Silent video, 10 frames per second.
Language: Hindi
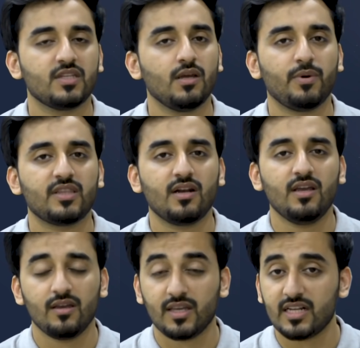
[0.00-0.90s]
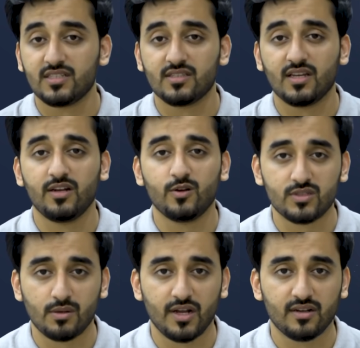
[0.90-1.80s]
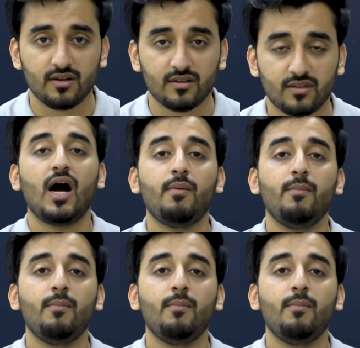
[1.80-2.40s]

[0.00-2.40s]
या पता नहीं क्या चीज़ के लिए संभाल के रखते हैं